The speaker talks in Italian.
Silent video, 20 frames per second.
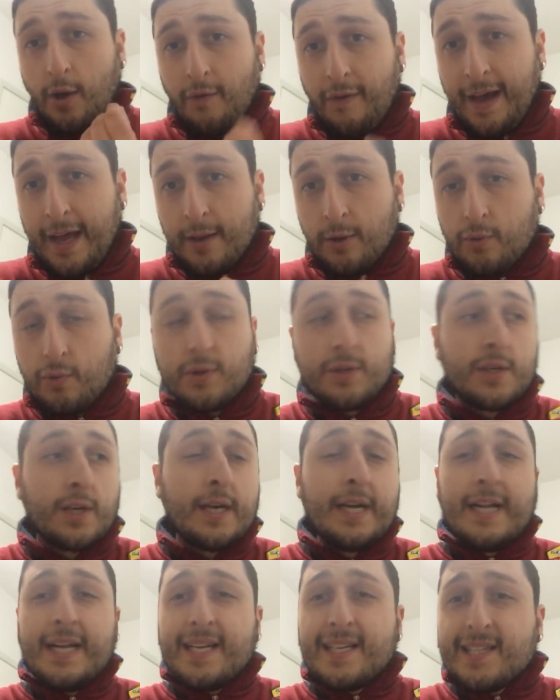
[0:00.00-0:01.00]
Juventus.
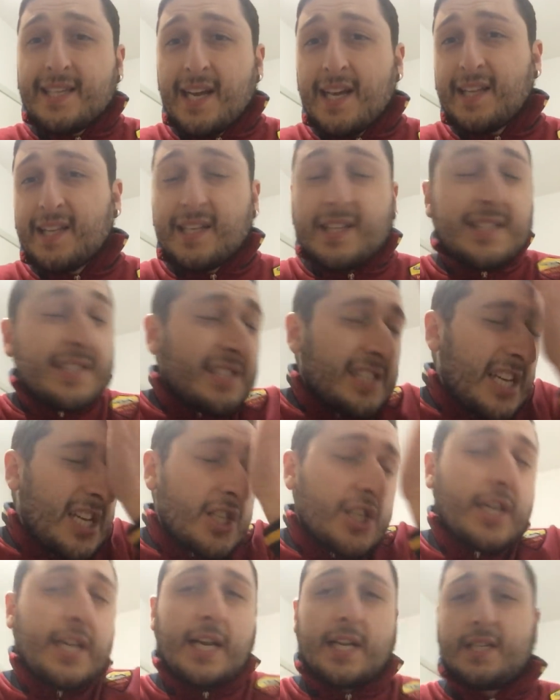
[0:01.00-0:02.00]
Se
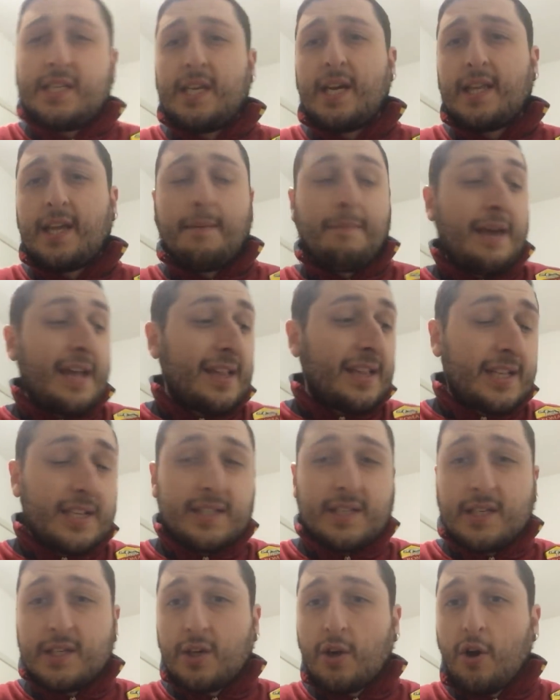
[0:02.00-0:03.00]
disgraziatamente
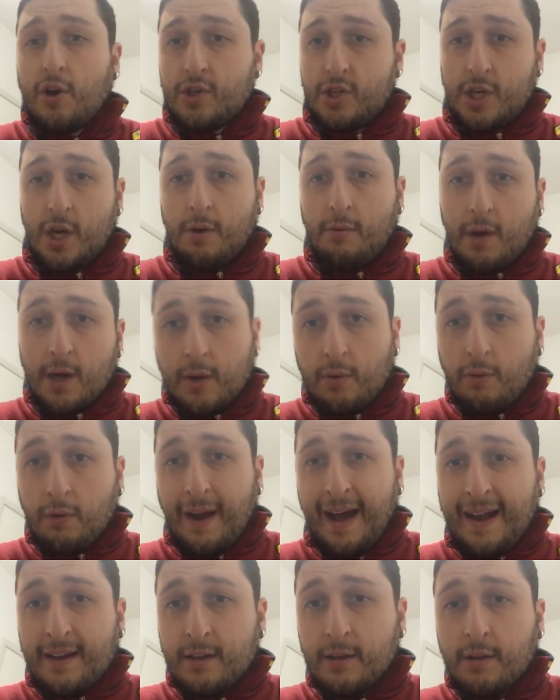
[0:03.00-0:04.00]
se scoccia
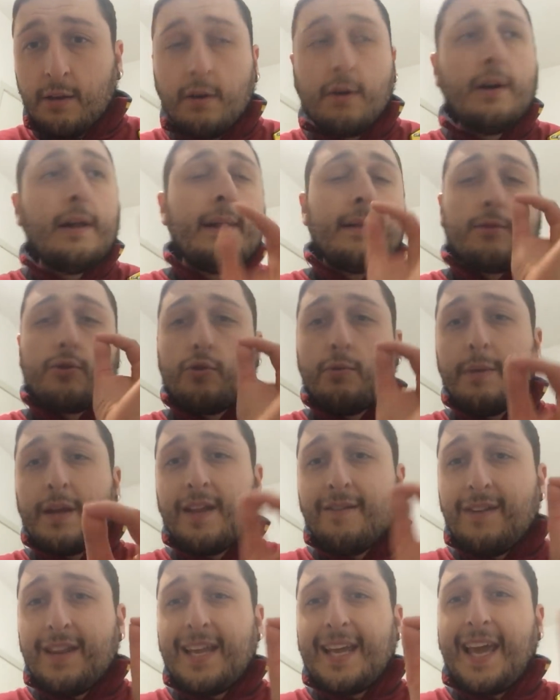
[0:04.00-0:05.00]
qualcun altro, tu mi
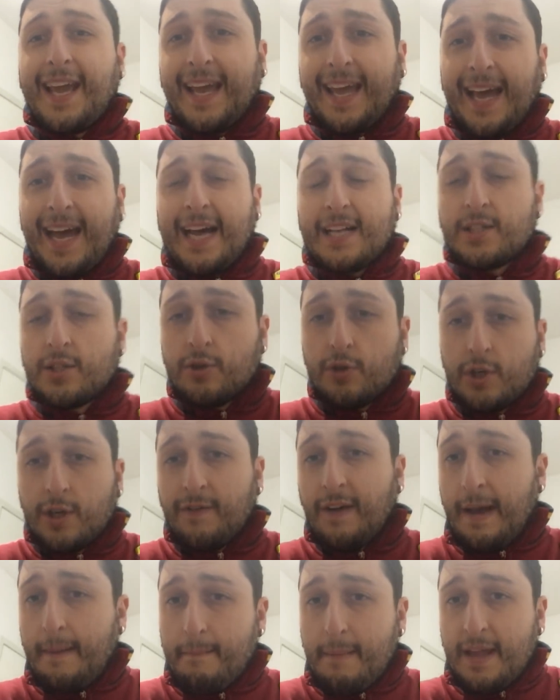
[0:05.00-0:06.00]
devi dire che cazzo ci
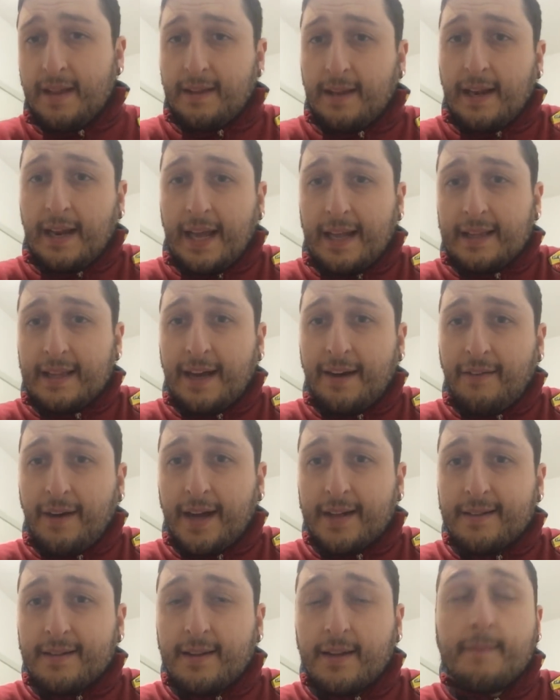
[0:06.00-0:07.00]
vai a mettere là
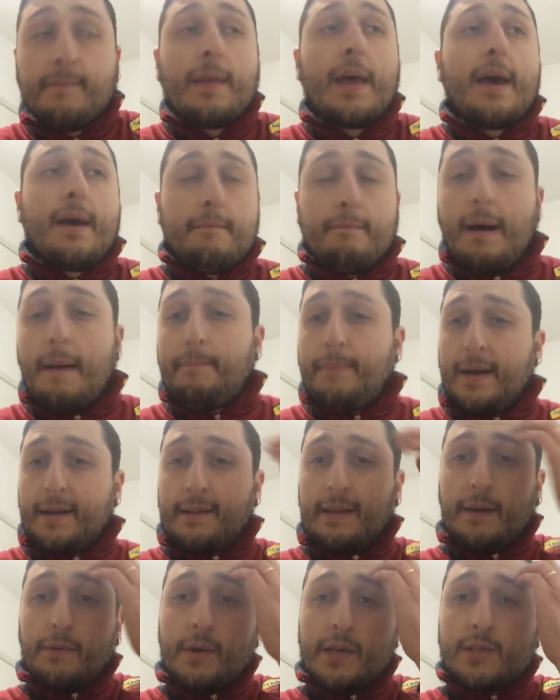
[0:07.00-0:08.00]
davanti. Ma a
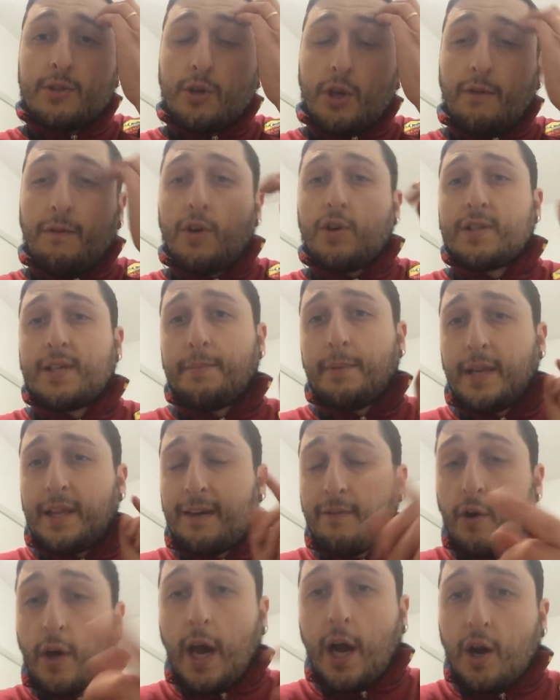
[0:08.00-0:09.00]
parte questo, io voglio sapere
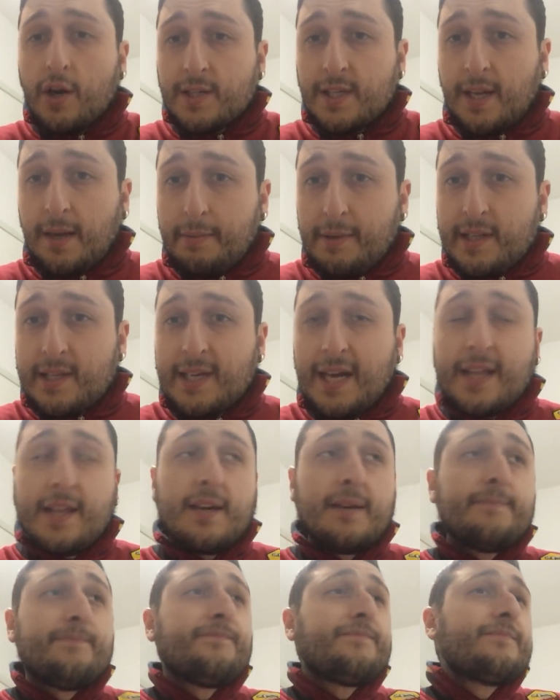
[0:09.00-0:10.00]
da voi che cosa ne
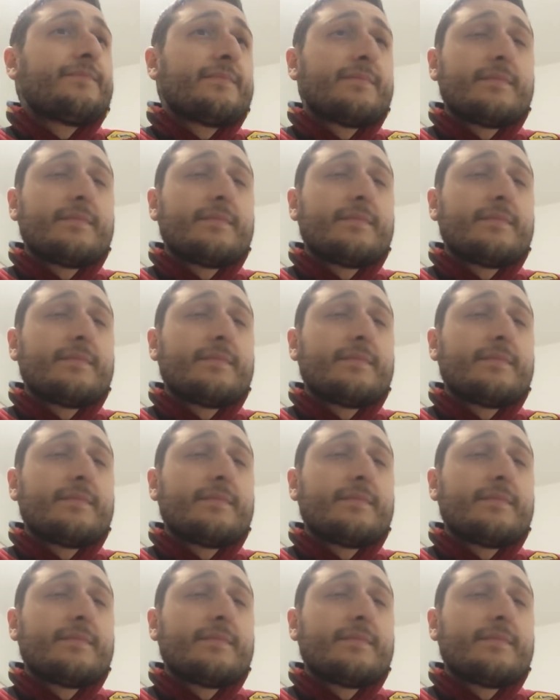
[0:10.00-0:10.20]
pensate